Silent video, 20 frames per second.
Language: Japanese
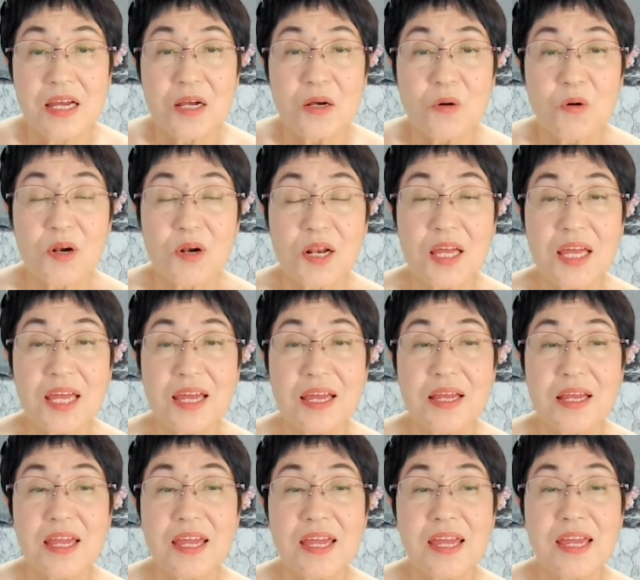これ、
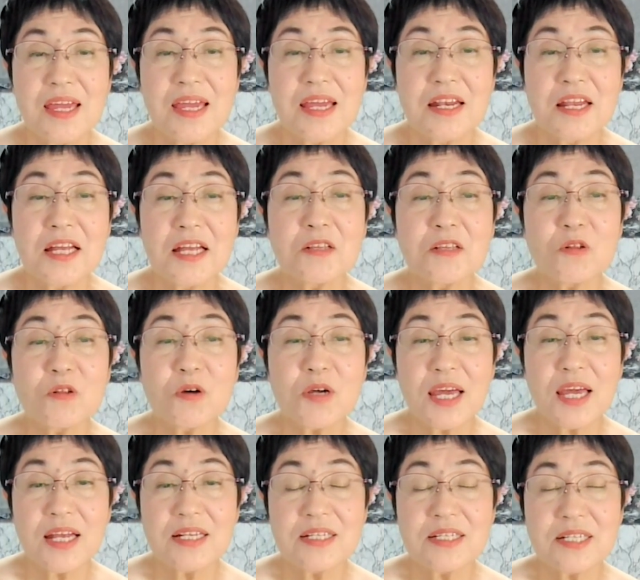えー、
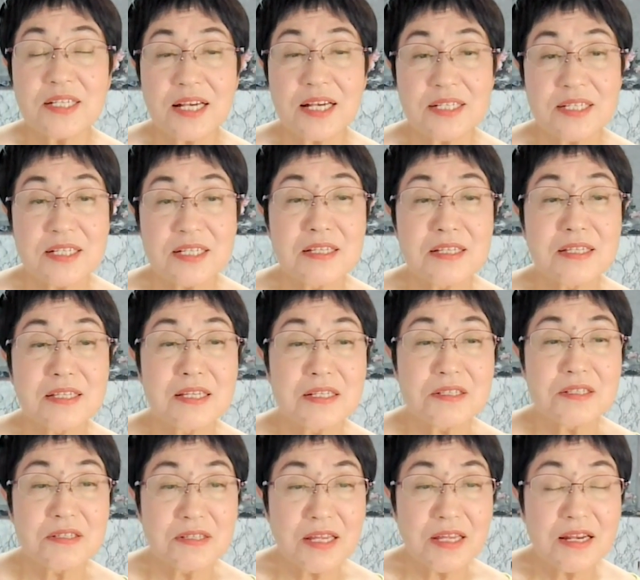レントゲン写真で
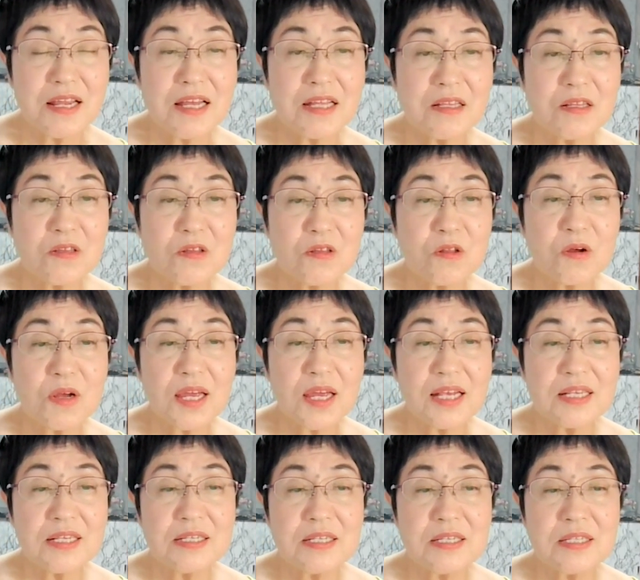すね。
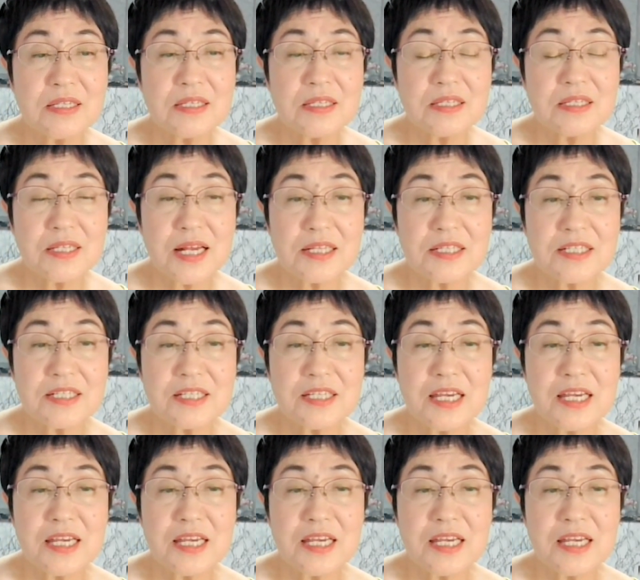レントゲン撮